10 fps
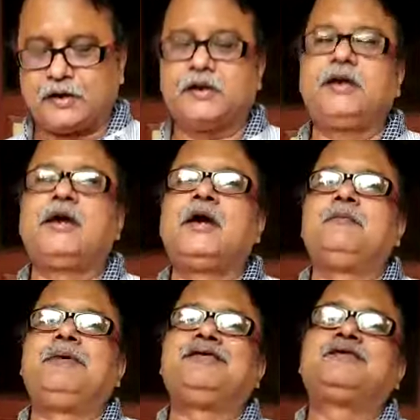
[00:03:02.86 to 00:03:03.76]
রাখলে
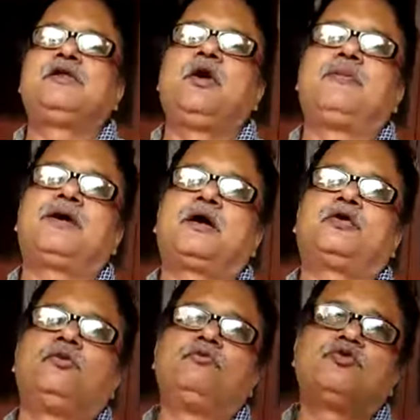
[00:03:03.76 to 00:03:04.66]
পেন্সিল
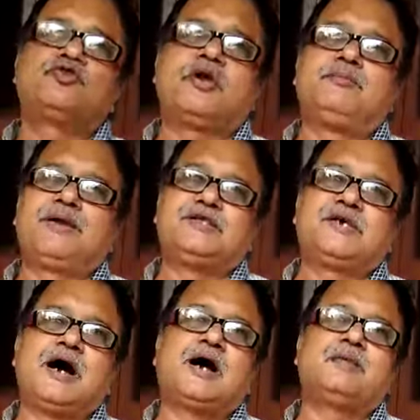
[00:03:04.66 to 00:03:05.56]
অপেক্ষাকৃত মসৃণ মানে
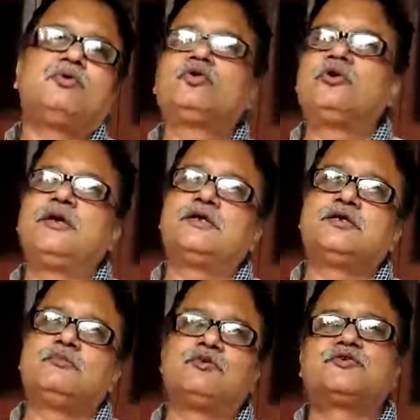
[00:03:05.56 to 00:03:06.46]
চাকার মতো হয়ে
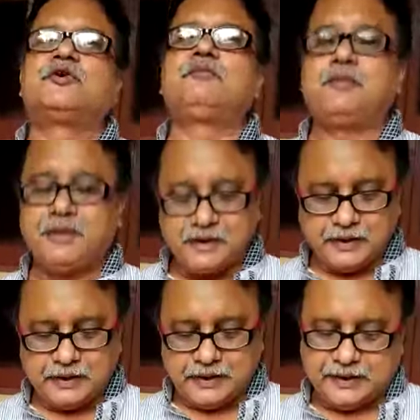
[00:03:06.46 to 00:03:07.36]
যাচ্ছিল মসৃণভাবে
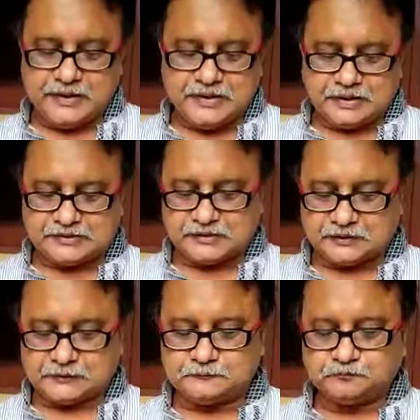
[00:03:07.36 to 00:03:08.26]
এগিয়ে যাচ্ছে আর
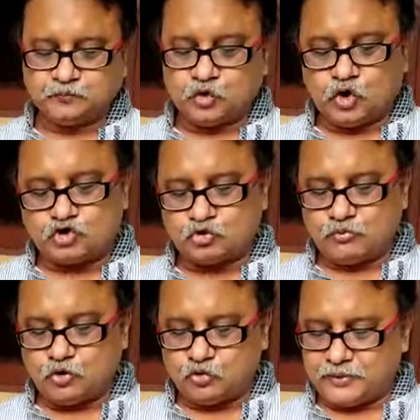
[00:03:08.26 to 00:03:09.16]
কি ঘর্ষণ
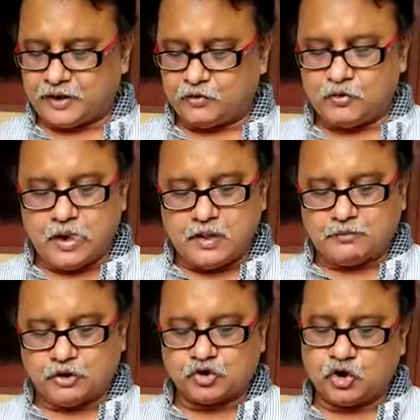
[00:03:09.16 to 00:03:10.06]
বল কমে গেল
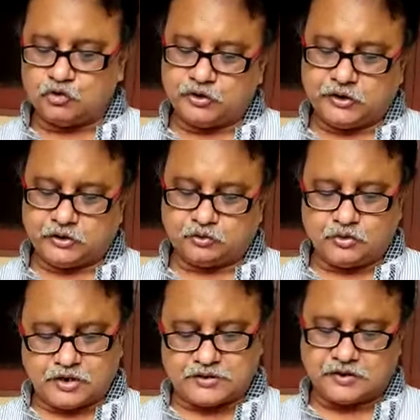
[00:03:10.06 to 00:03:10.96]
ফলে সহজেই কিন্তু
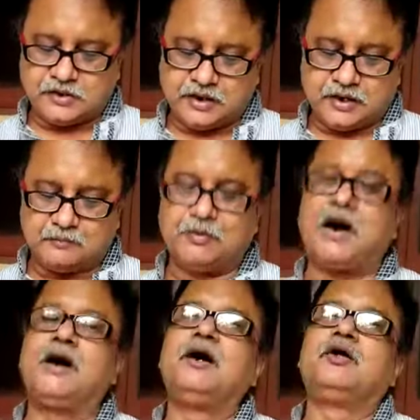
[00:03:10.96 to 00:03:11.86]
ডাস্টারটি এগিয়ে
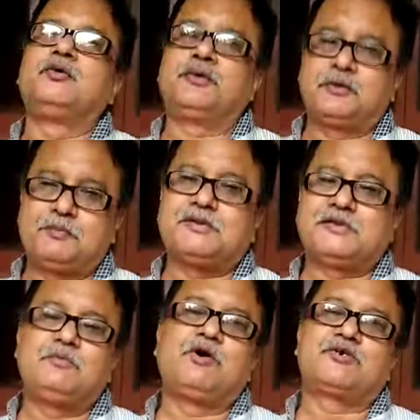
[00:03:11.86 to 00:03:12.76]
বা তোমাদের
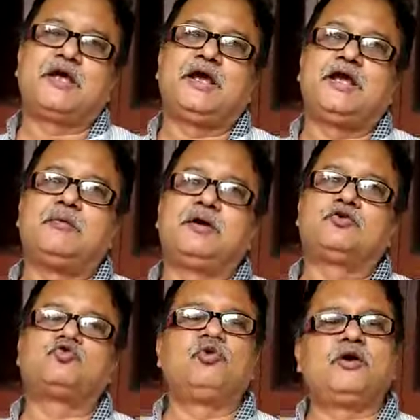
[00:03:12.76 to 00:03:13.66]
পেন্সিল বক্সটা এগিয়ে যাবে
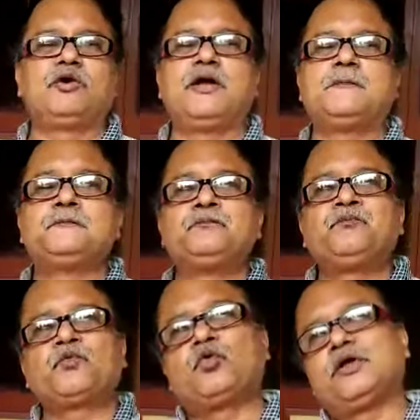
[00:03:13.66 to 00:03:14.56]
স্কুলে হলে
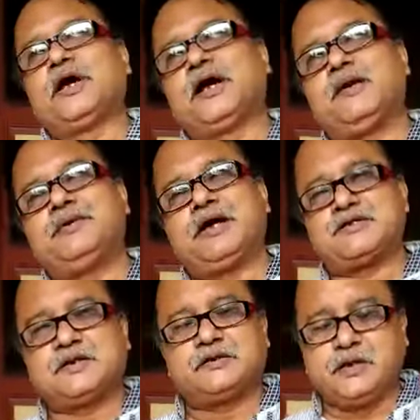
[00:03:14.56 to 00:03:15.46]
করে দেখালে আমি
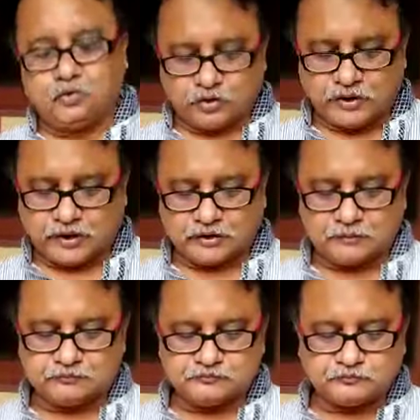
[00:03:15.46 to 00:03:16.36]
ডাস্টার দিয়েই করে দেখাতাম